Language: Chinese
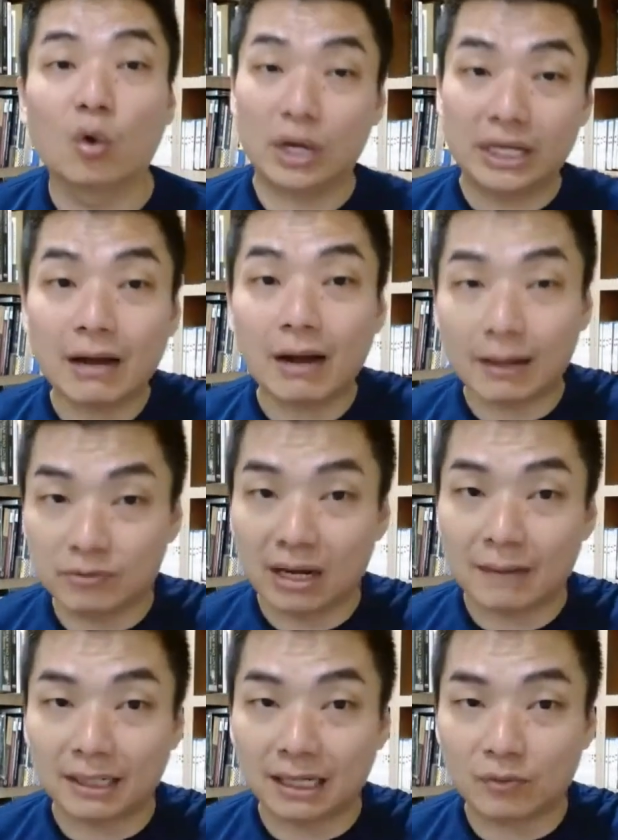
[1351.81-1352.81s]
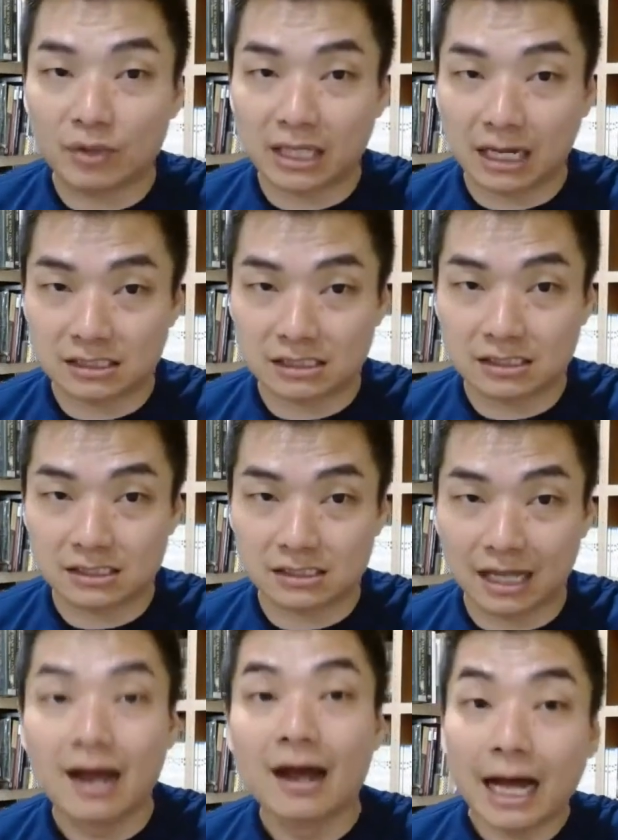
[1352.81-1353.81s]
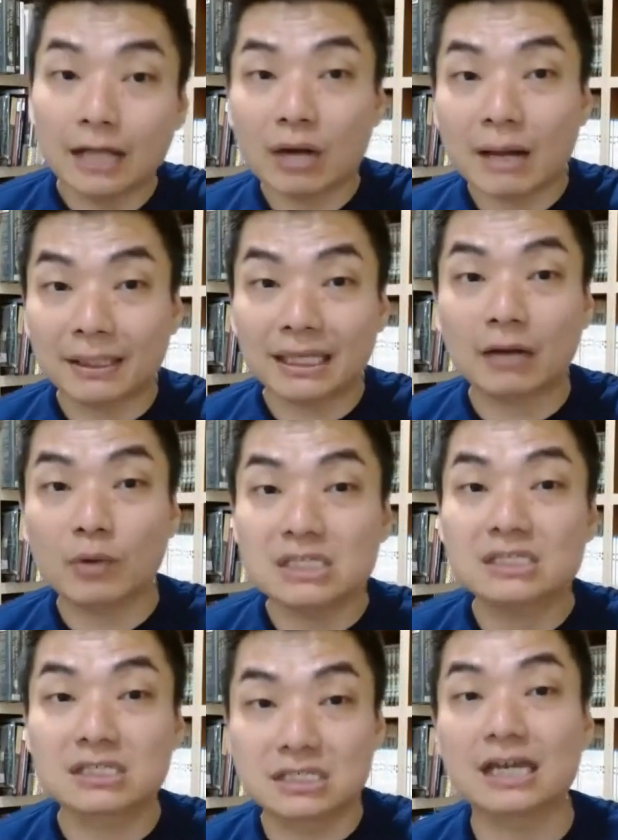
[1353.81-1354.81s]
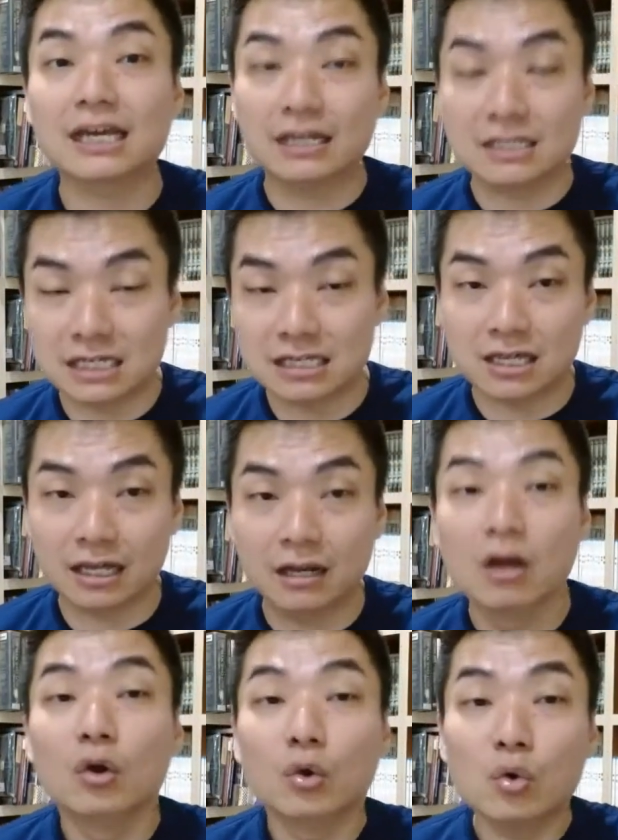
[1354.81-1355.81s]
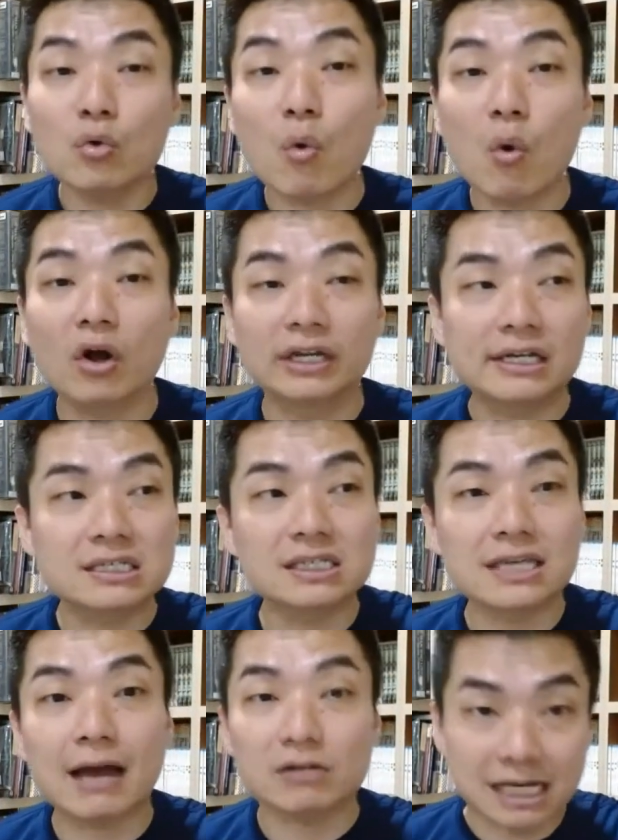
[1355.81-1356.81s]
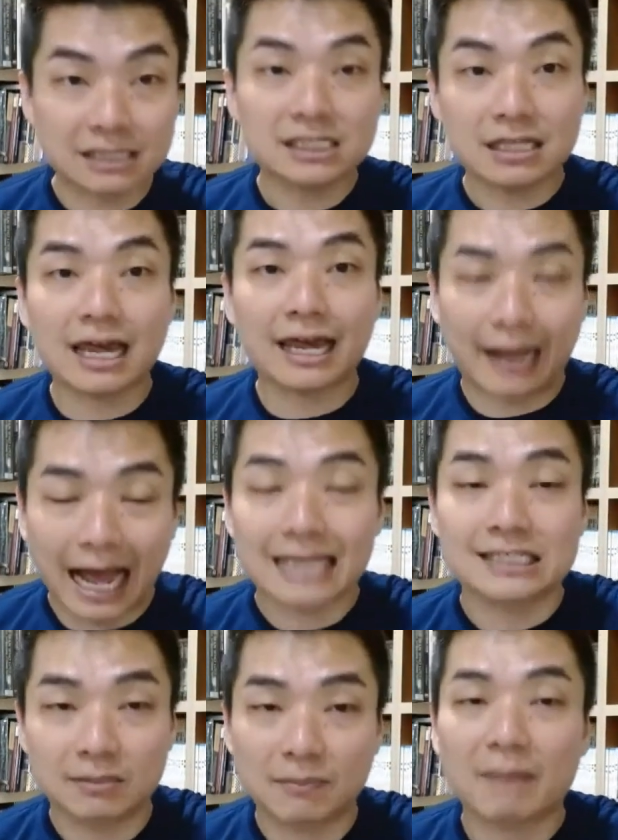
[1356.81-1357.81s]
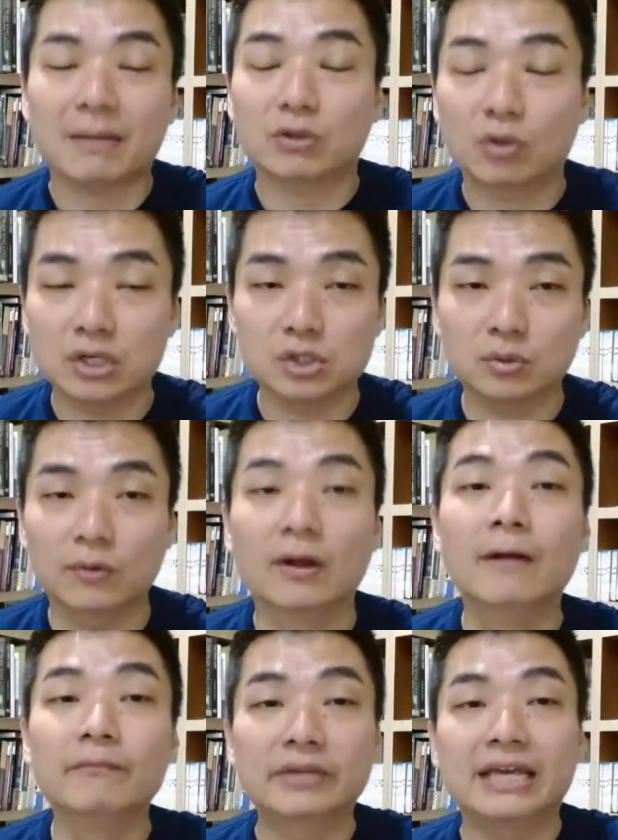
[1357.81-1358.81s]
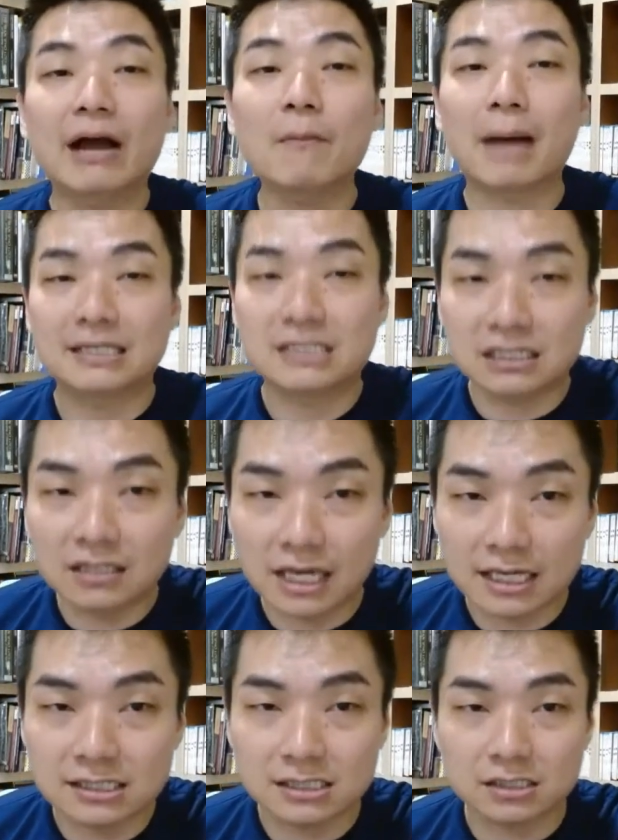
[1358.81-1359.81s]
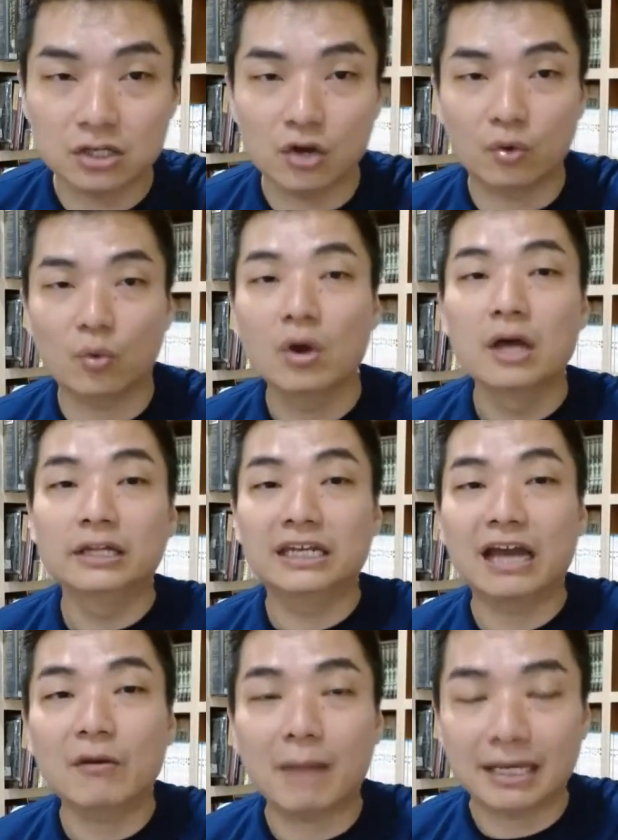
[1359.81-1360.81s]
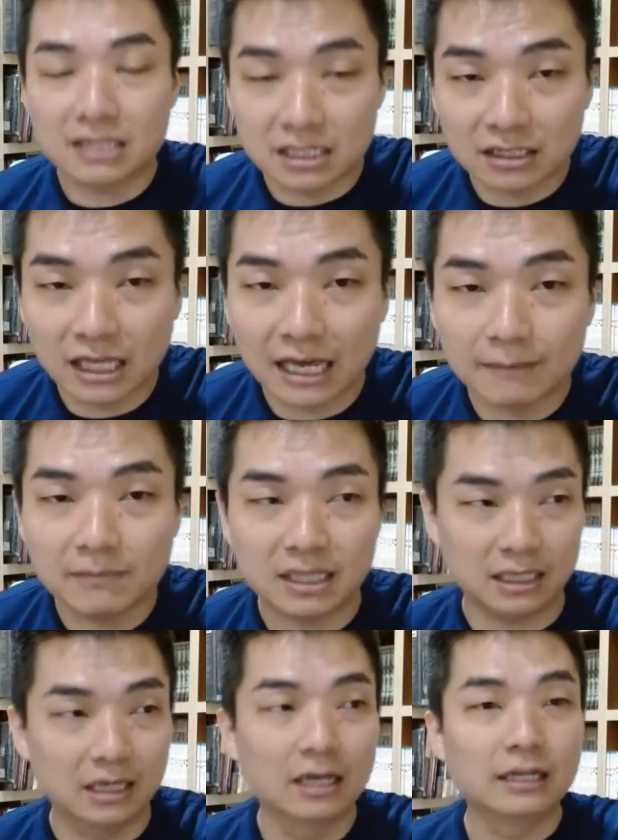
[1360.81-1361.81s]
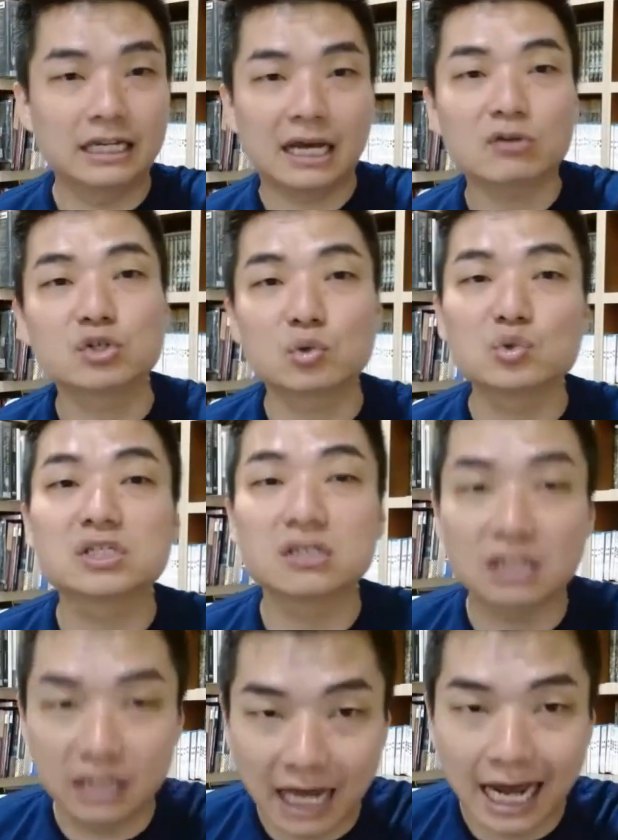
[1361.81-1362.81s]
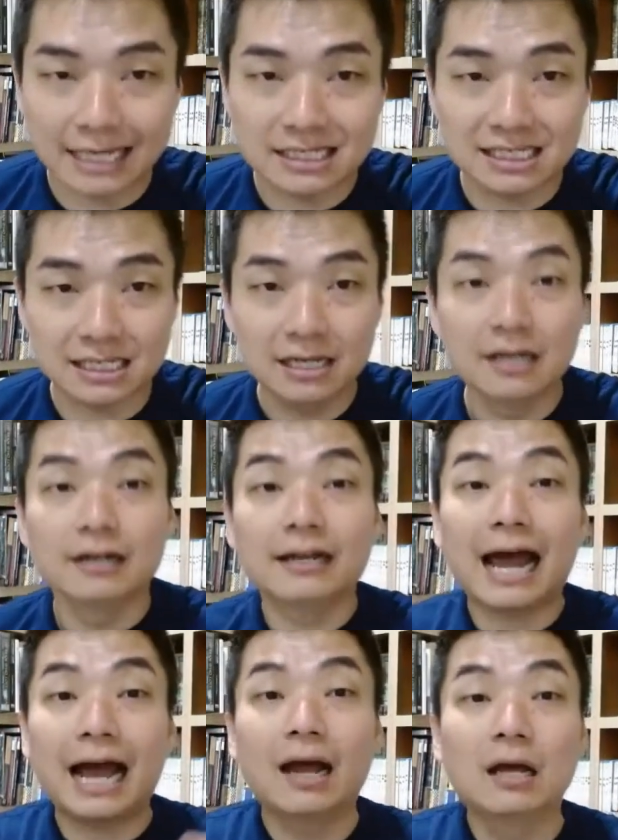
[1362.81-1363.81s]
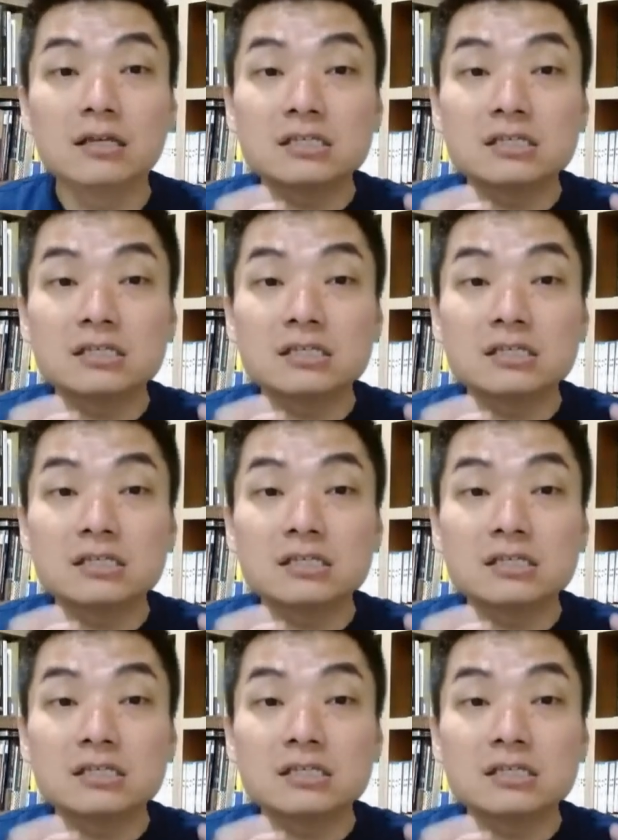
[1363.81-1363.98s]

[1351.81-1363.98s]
回到阿 b 杜拉巴达维当时的时代，阿 b 杜拉巴达维是直接给你现钱。如果你是要像现在开始慢慢推出，你要买津贴石油，你要买津贴米，你要出示你的 IC，那。